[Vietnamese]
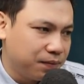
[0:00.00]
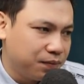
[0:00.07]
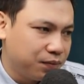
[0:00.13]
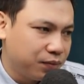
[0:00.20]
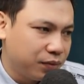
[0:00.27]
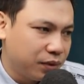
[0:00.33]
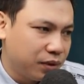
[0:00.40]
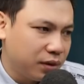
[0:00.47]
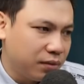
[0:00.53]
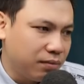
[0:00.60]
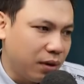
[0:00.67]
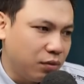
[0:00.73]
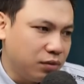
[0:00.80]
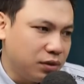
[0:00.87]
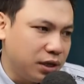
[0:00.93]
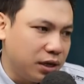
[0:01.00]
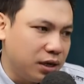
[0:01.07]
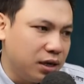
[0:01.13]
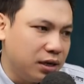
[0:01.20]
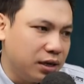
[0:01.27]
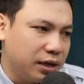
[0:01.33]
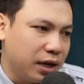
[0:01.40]
Kỳ lạ thay, hôm
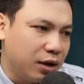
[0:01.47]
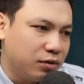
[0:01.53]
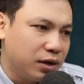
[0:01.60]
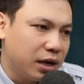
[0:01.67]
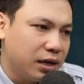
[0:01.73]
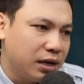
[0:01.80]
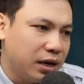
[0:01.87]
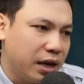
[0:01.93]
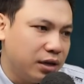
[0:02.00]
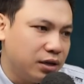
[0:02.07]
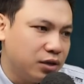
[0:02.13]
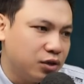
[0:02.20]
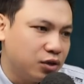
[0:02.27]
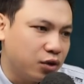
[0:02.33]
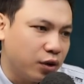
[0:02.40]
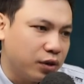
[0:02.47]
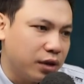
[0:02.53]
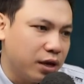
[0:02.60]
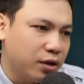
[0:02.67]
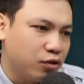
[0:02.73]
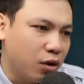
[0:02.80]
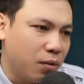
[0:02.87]
nay không thấy nó nghịch ngợm gì
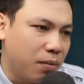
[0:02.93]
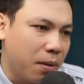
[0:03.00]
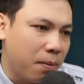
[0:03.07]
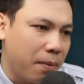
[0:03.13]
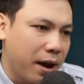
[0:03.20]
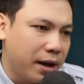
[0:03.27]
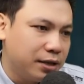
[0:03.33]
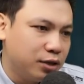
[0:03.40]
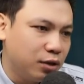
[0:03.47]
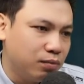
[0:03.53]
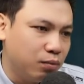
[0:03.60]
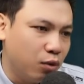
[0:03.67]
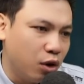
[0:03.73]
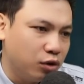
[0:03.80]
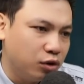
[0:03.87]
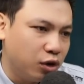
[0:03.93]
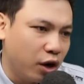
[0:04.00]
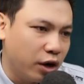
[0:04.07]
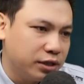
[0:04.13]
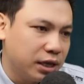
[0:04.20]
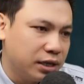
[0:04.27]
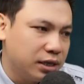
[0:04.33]
cả, ngồi rất là ngoan
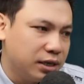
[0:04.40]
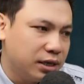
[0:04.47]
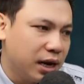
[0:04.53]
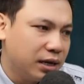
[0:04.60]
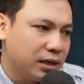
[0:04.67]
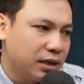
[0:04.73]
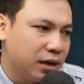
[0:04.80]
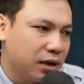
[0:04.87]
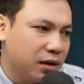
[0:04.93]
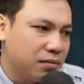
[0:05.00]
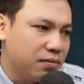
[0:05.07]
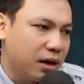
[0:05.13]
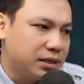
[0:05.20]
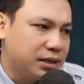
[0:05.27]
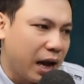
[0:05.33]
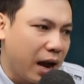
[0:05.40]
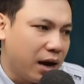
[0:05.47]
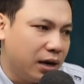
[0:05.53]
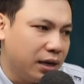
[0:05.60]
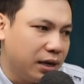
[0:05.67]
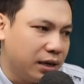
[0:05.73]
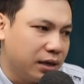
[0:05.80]
ngoãn, khác hẳn với mọi
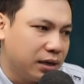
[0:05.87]
ngày.